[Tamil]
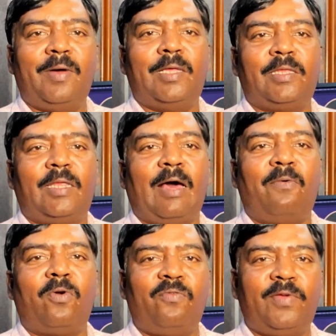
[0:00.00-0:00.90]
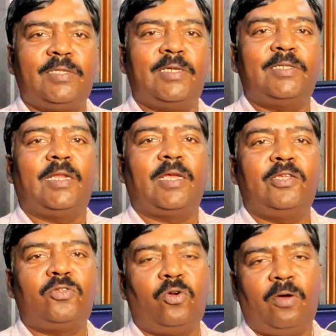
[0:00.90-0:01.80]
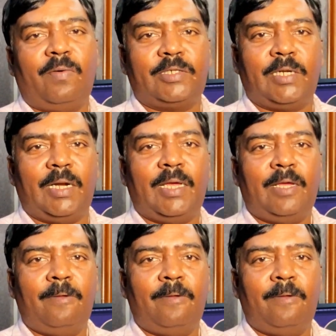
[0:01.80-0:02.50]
வர்த்து இதில் அவ்வளோ ஃபீச்சர்ஸ் இருக்குது ஸ்டுடியோ வெர்ஷனில்